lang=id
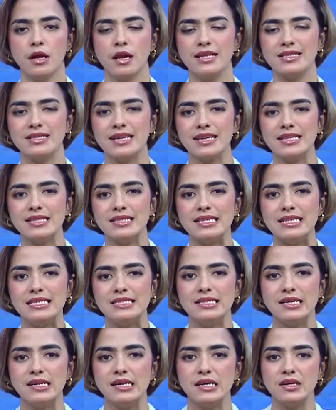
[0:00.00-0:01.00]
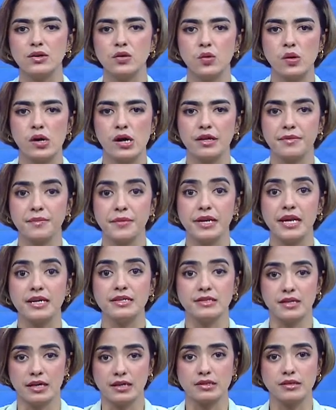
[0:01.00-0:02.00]
Lantaran tidak kuat
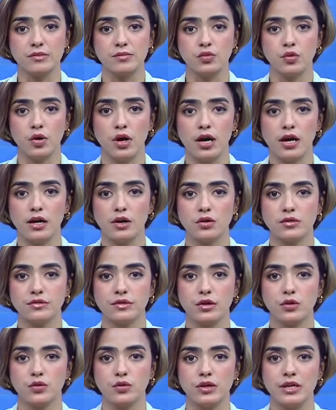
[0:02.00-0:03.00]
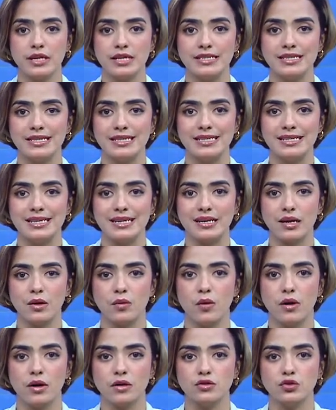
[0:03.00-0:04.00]
menanjak, sebuah angkot terguling di
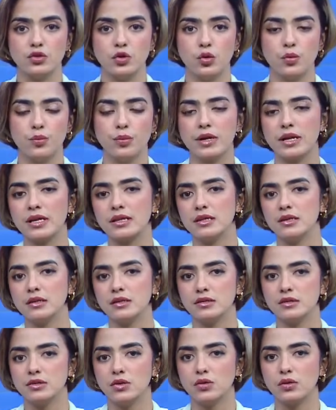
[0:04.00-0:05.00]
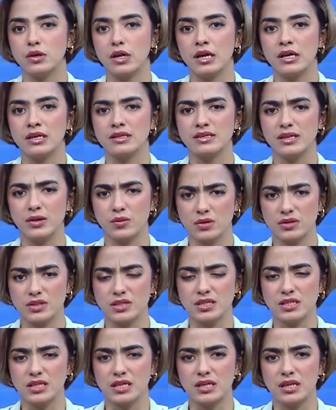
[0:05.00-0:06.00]
Karawang, Jawa Barat. Seorang
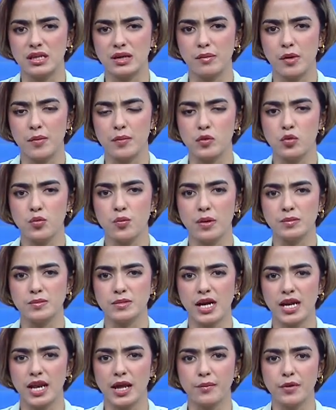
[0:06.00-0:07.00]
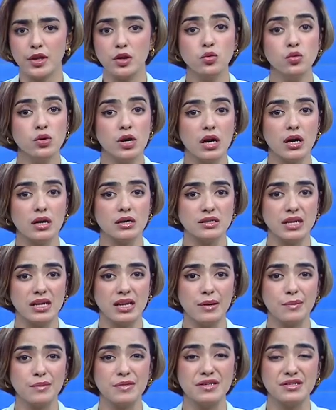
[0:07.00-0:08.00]
tewas dan lima penumpang mengalami luka
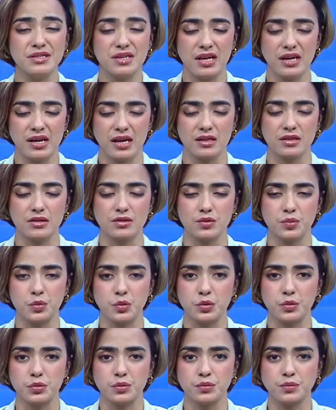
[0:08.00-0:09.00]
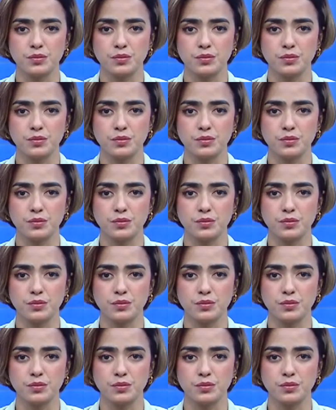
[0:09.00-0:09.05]
dalam kecelakaan tersebut.